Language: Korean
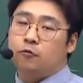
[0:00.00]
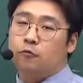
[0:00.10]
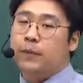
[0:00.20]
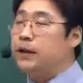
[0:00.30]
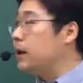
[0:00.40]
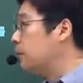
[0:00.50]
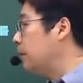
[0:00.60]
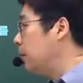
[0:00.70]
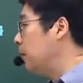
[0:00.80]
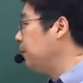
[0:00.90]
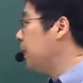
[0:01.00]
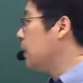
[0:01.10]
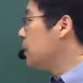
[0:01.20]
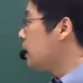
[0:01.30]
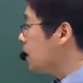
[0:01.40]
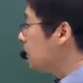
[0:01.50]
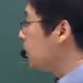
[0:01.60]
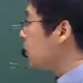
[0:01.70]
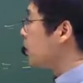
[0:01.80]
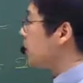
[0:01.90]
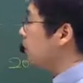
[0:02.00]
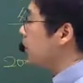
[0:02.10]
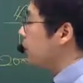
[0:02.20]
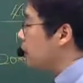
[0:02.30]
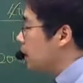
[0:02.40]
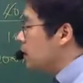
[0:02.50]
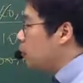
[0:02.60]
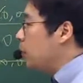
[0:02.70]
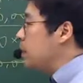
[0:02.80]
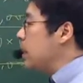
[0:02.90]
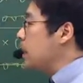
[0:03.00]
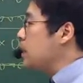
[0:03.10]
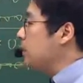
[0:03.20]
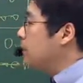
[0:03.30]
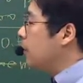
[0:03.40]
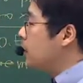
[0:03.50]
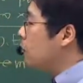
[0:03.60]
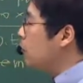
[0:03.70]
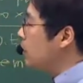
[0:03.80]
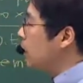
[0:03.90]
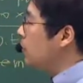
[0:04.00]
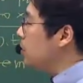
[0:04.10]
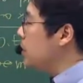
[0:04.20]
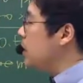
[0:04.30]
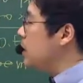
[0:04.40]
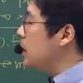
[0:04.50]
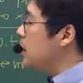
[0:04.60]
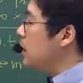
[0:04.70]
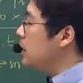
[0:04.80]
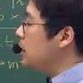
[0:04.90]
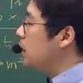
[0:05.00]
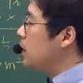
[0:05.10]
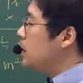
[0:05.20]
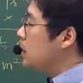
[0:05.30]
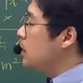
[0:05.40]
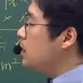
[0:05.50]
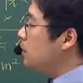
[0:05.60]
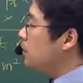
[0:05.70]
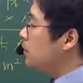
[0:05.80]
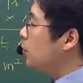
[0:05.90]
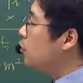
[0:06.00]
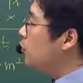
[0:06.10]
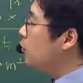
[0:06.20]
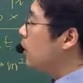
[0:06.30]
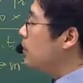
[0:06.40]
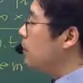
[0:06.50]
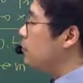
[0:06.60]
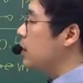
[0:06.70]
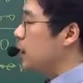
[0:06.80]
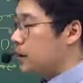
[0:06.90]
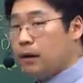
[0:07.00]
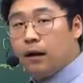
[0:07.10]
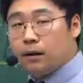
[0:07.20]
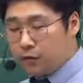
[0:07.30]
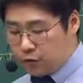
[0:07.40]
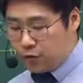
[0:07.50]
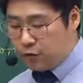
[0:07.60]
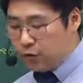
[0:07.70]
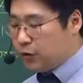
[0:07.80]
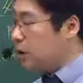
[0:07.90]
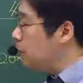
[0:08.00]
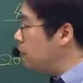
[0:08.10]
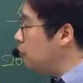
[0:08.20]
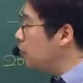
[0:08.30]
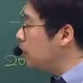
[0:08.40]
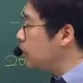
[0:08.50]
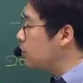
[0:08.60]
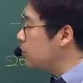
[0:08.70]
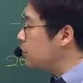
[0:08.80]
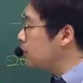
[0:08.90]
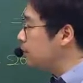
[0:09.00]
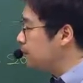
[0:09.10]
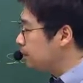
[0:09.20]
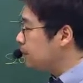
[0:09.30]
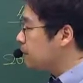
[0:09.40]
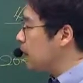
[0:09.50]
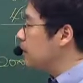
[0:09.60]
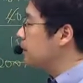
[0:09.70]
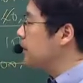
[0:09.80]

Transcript: 구분만 돼 있고. 자, 삼 번이 정답이고요. 도면상의 지적과 공부상의 면적이 일치하지 않는 지적 불부합의 문제가 있다. 그렇죠. 이것 때문에 소송 나는 거죠. 네.